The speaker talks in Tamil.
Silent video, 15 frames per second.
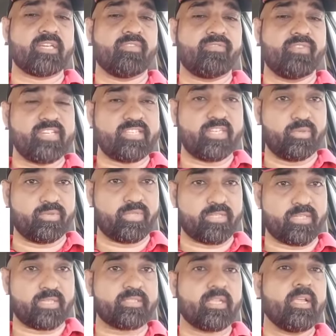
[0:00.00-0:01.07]
அண்ட் ஃபிஷ்
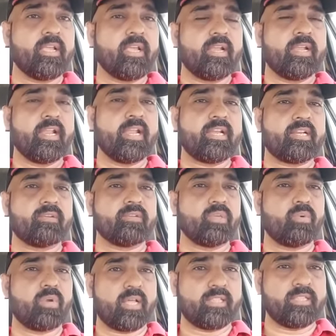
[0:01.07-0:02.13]
ரிசோர்சஸ் நேற்று
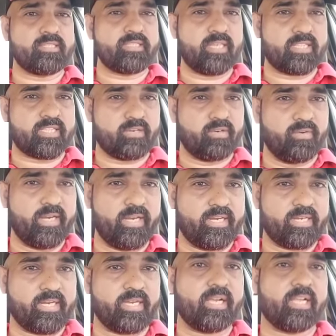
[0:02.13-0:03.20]
வந்து ஒரு அதிர்ச்சியான தகவல்
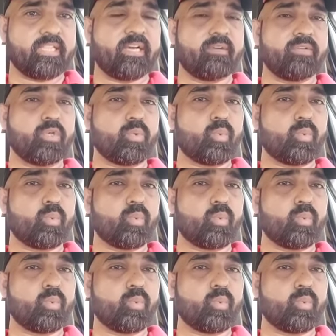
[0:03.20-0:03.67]
இருக்காங்க அதாவது